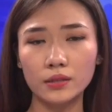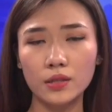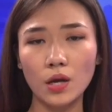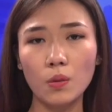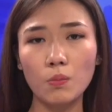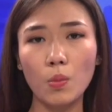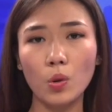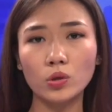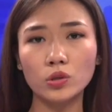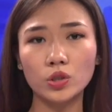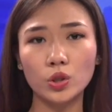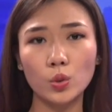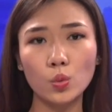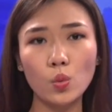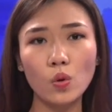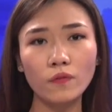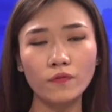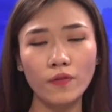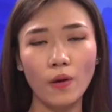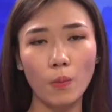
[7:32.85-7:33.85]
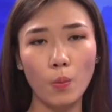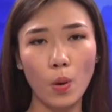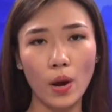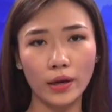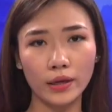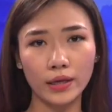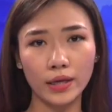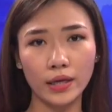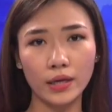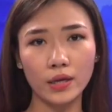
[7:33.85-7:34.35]
tân Bộ trưởng Quốc phòng Hoa
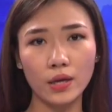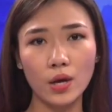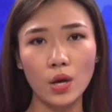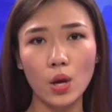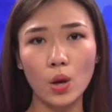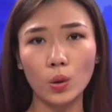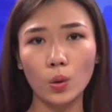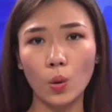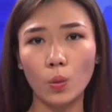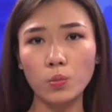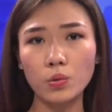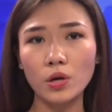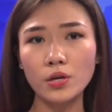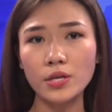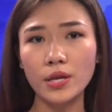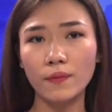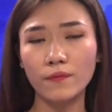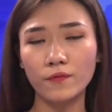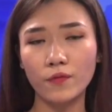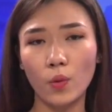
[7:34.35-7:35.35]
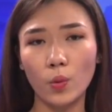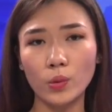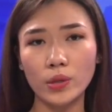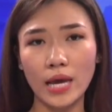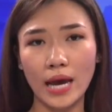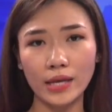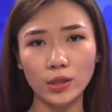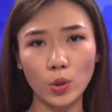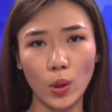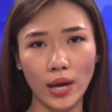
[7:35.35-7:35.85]
Kỳ cũng có nhiệm vụ
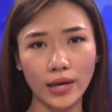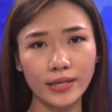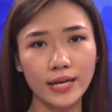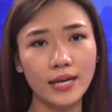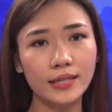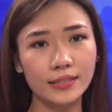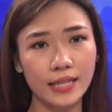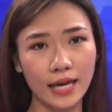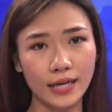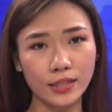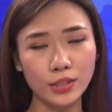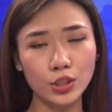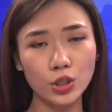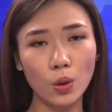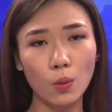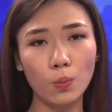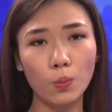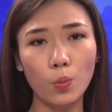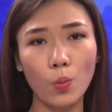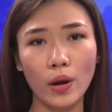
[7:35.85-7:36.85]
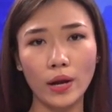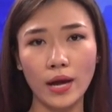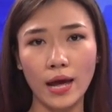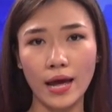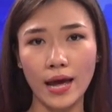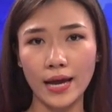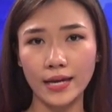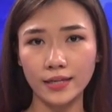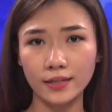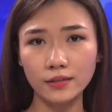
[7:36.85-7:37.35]
giải tỏa căng thẳng trong quan hệ
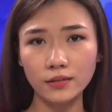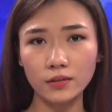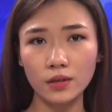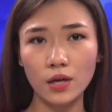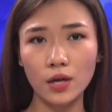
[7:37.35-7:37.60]
hai nước